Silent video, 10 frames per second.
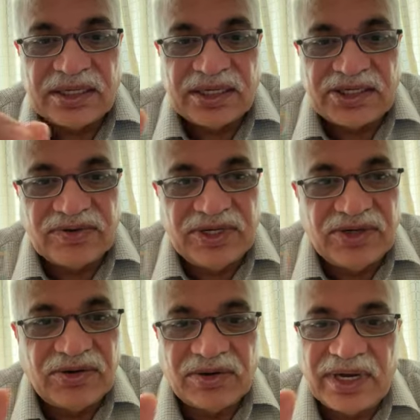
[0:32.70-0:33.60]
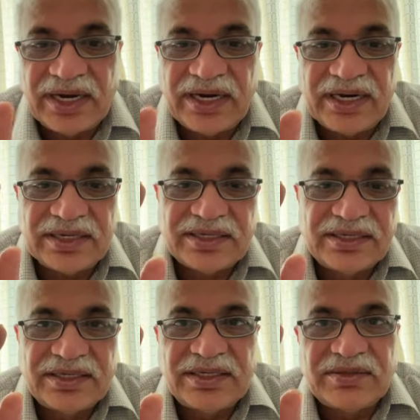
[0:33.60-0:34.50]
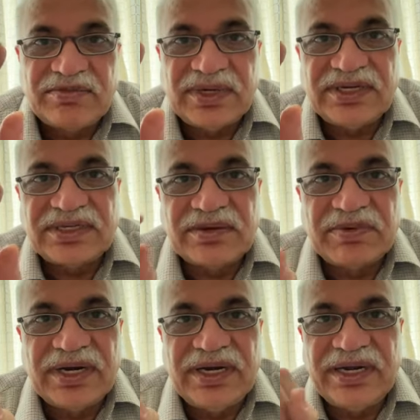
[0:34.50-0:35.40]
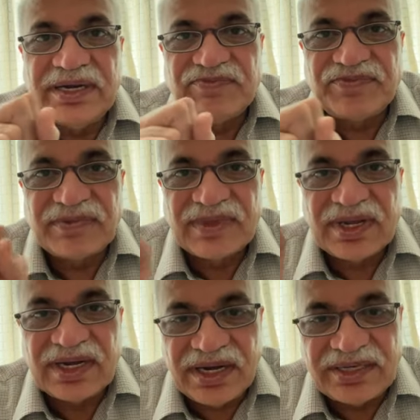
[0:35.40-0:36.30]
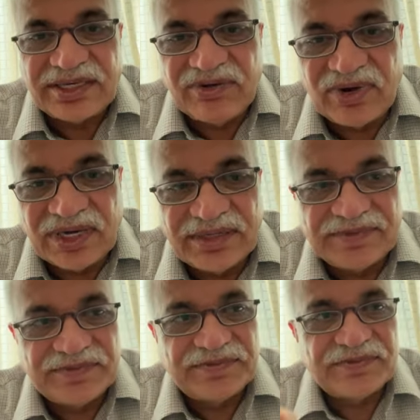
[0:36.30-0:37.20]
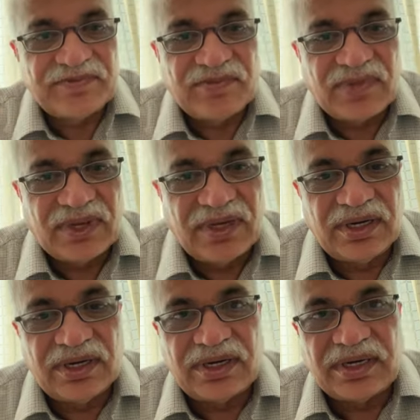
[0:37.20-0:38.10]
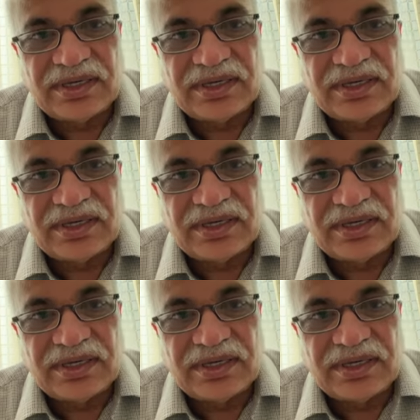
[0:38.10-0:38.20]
अश्वनी गौडा हैं भाई सबके लिए आशीर्वाद और